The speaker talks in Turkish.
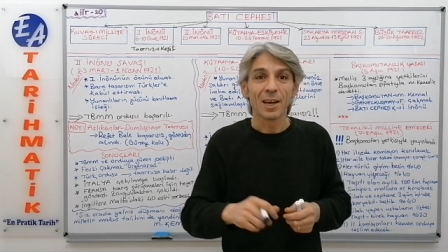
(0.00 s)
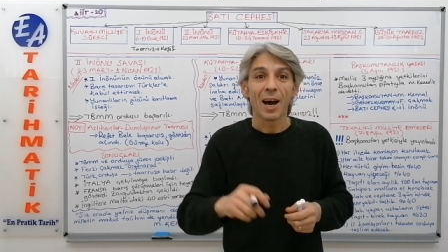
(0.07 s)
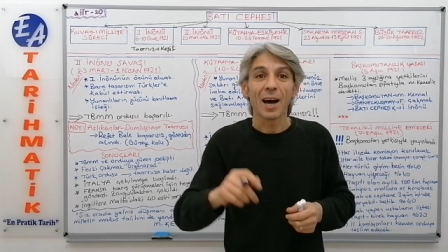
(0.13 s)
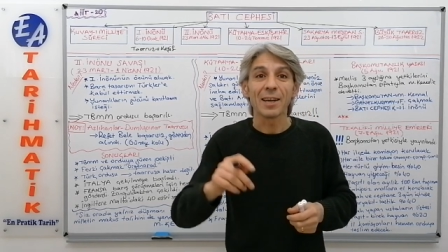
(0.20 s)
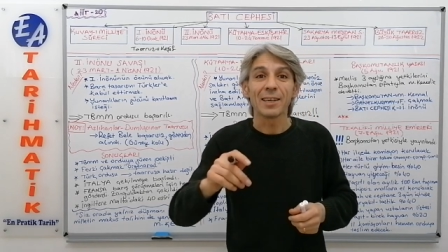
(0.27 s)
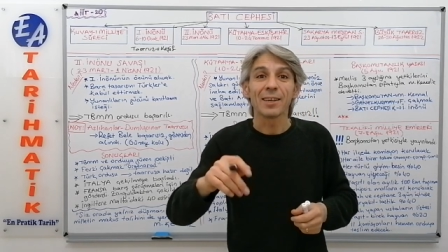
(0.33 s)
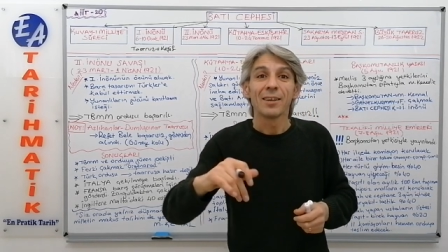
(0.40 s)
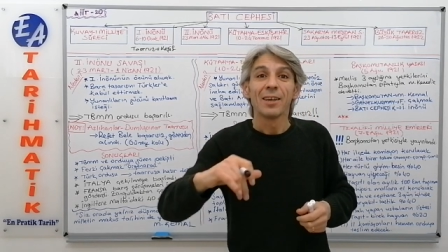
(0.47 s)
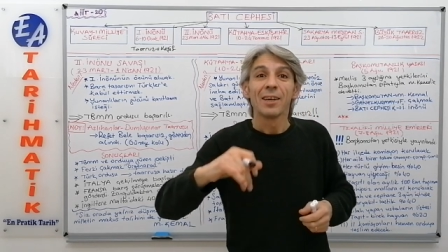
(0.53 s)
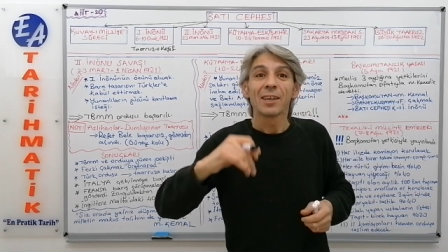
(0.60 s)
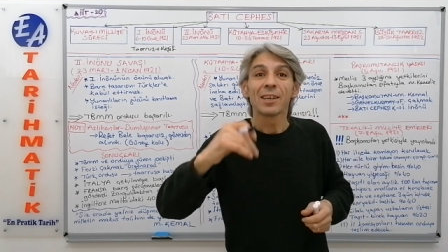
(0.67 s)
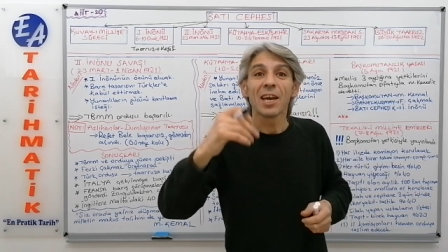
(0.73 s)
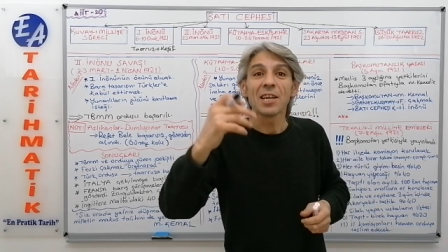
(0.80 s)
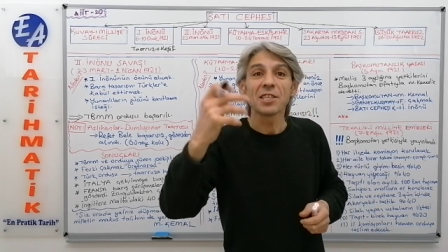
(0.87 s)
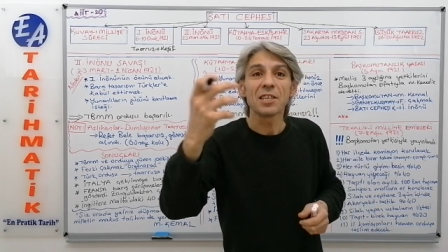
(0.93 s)
Hani
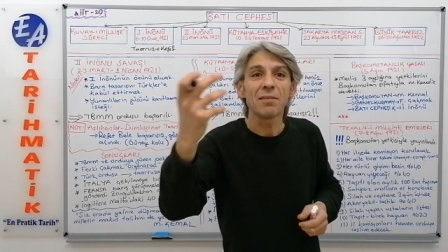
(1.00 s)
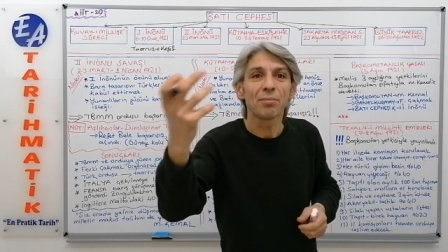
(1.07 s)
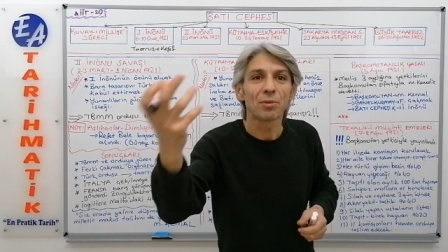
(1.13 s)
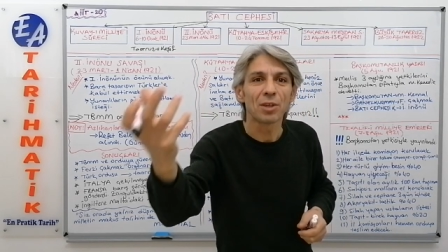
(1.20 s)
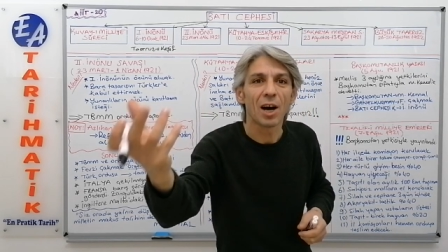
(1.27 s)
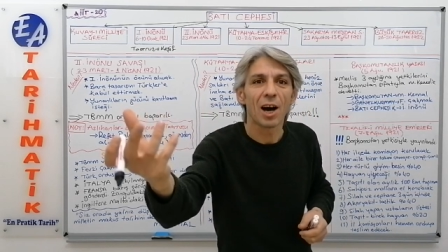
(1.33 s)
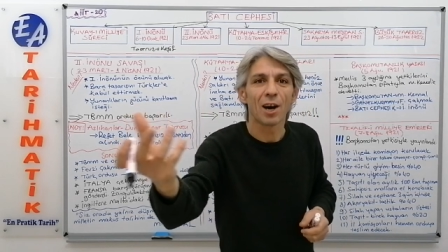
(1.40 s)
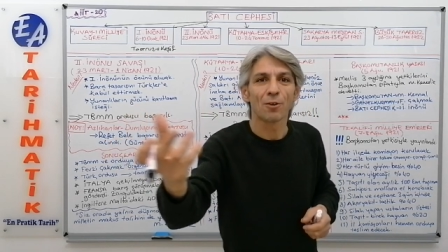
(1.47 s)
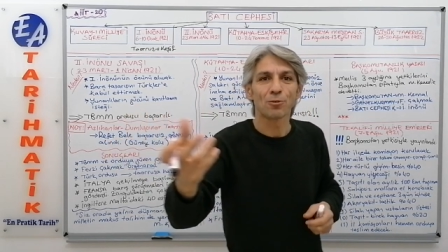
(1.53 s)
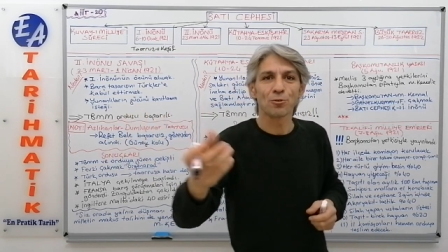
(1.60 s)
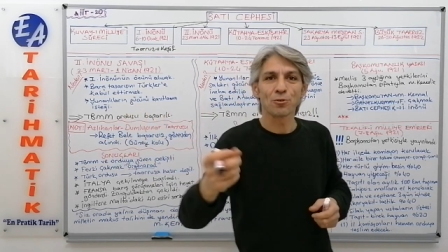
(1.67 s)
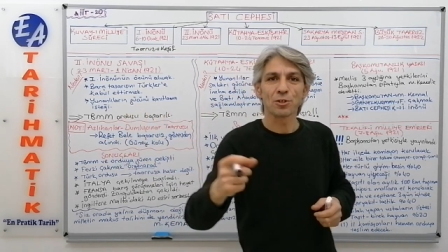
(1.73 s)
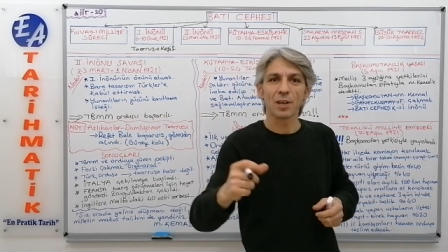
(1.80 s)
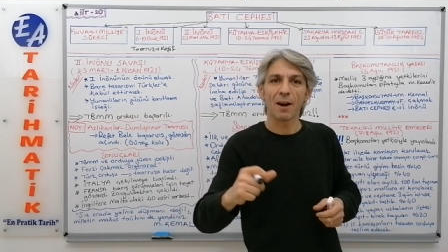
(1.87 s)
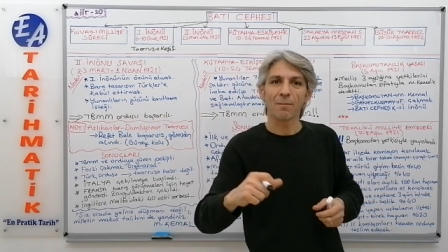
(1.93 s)
keşif
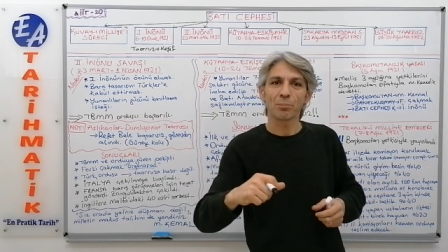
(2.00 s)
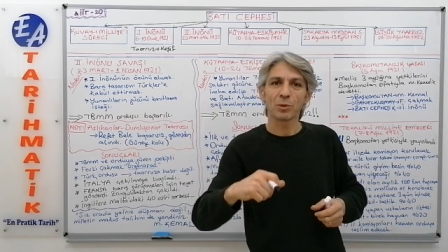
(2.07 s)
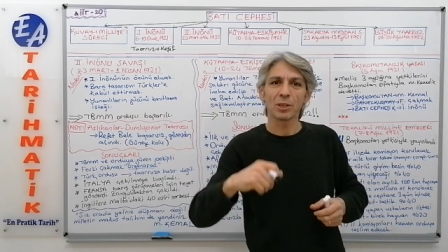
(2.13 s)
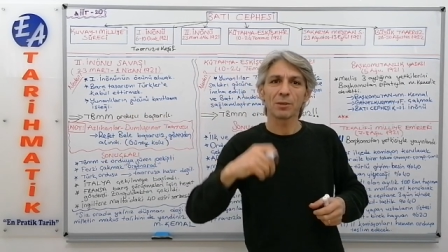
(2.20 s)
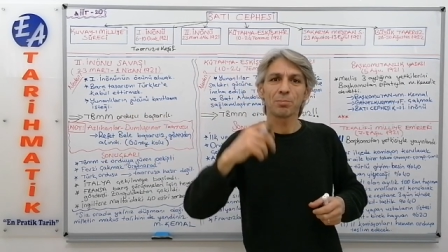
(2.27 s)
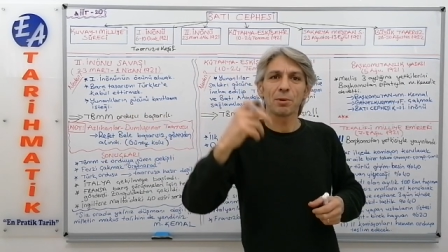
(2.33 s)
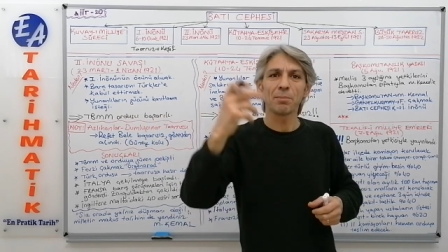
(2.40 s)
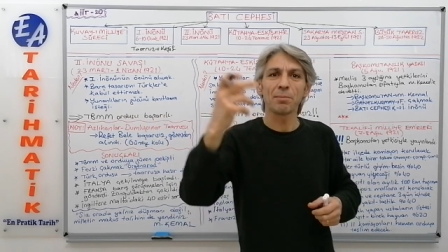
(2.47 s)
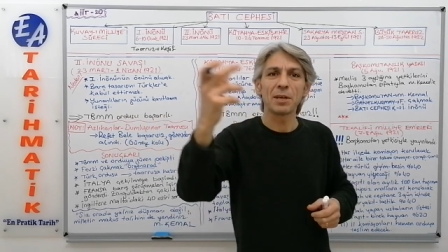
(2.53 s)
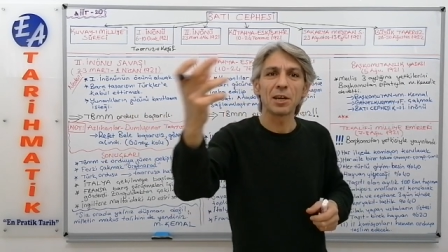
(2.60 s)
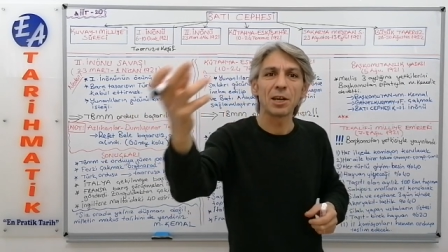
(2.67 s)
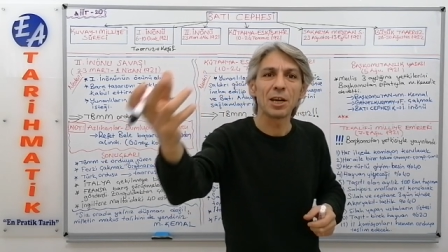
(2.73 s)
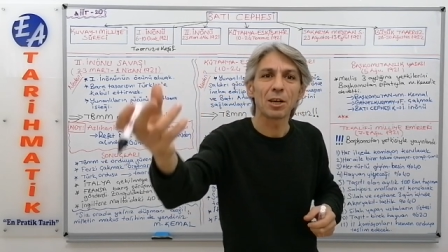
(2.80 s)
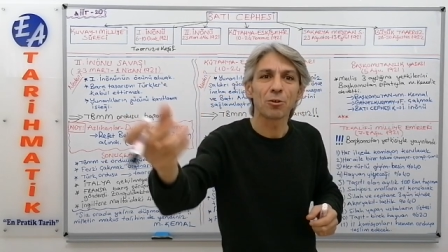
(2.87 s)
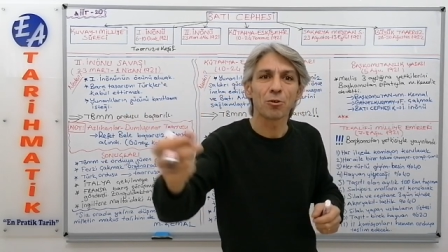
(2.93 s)
taarruzu yaptık. Bir
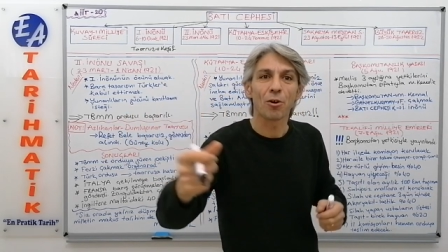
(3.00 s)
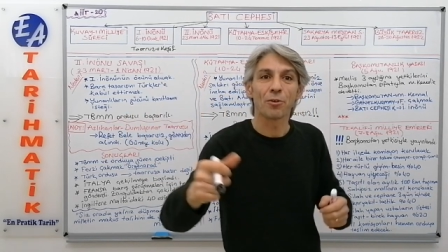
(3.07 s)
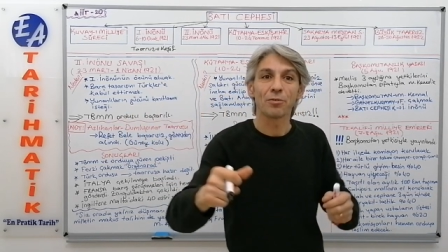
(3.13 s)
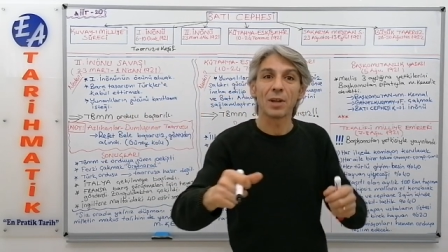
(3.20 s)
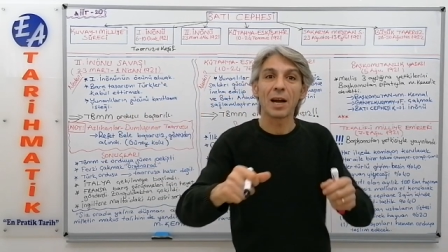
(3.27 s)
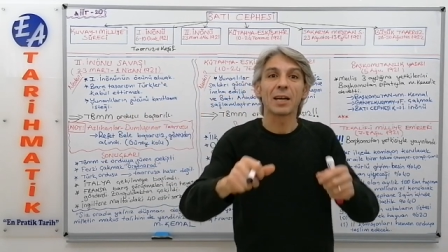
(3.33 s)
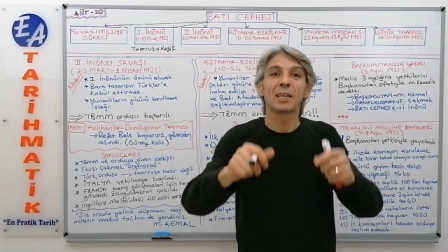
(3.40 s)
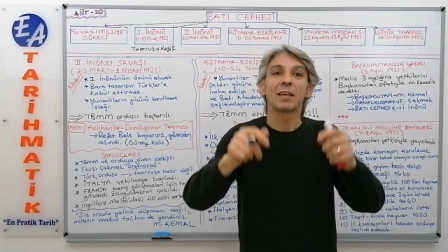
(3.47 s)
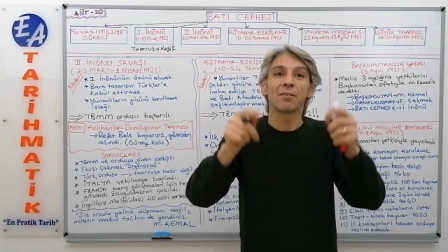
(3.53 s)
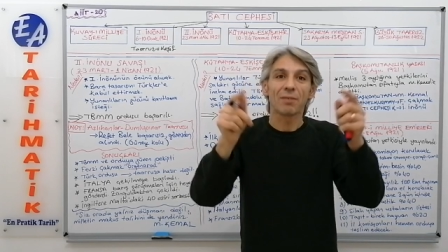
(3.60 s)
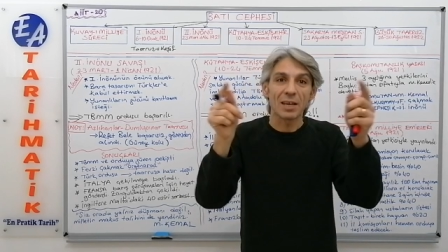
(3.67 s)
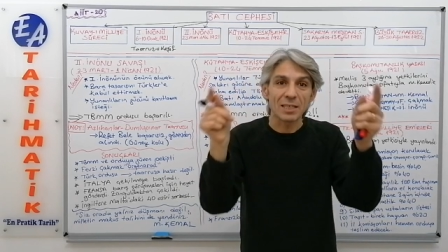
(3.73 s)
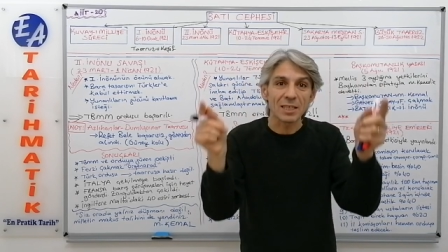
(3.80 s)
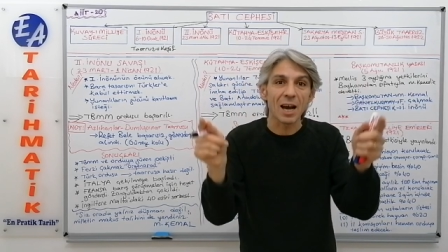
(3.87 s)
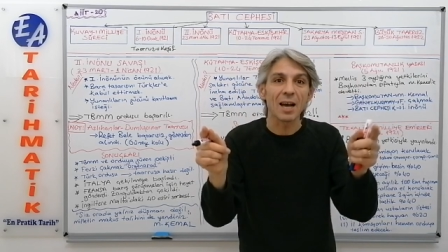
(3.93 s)
birlik gönderdik
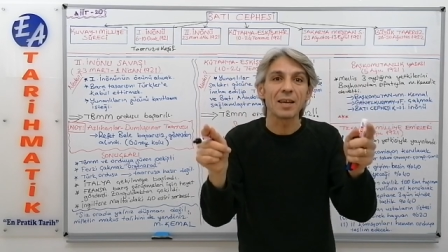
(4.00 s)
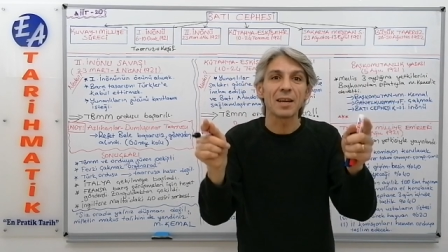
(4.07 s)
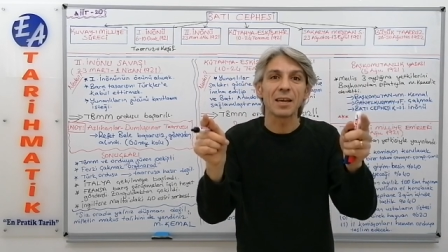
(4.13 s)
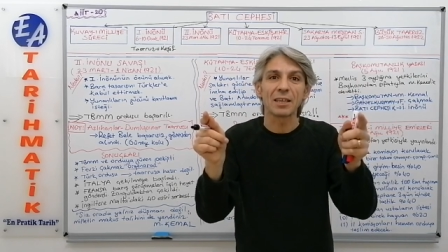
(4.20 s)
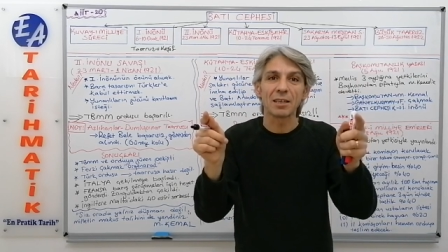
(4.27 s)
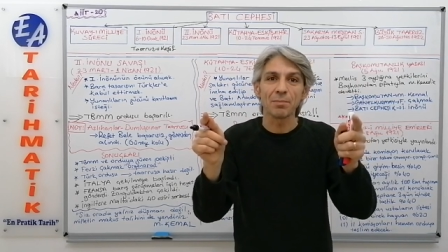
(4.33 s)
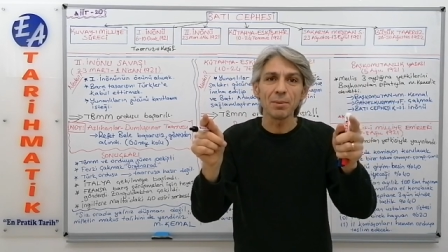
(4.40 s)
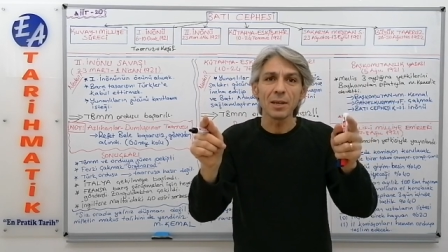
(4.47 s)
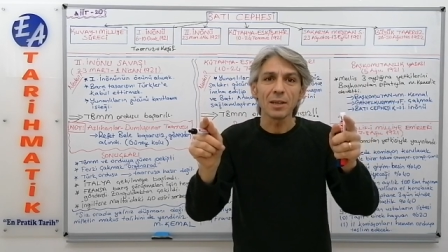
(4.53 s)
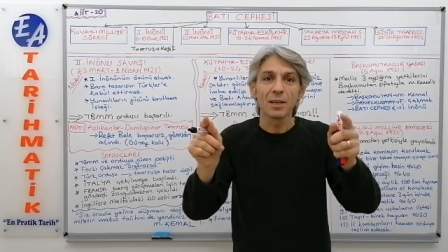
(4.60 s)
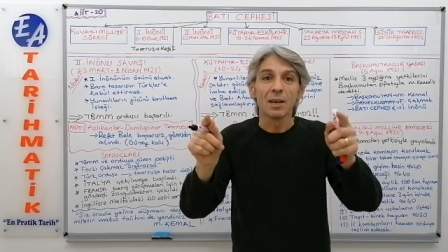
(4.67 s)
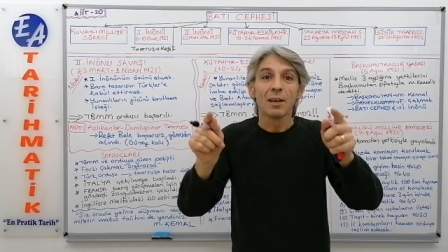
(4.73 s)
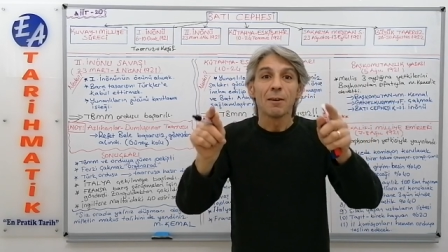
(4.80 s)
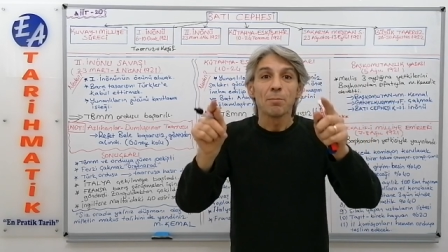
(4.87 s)
vesaire gibi.